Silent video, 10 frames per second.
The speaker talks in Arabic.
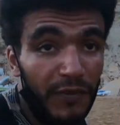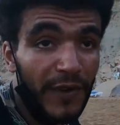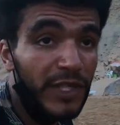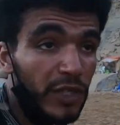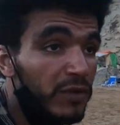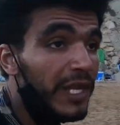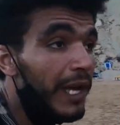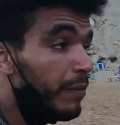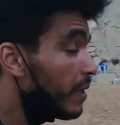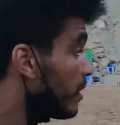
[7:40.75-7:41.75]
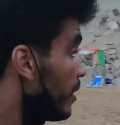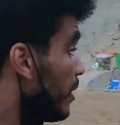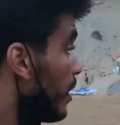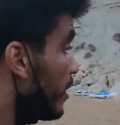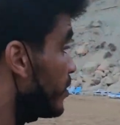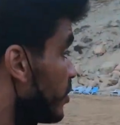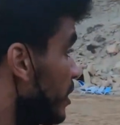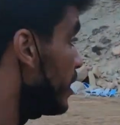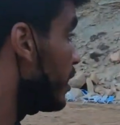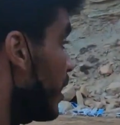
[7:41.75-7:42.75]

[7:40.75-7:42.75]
فيها انت وصاحبك هادشي اللي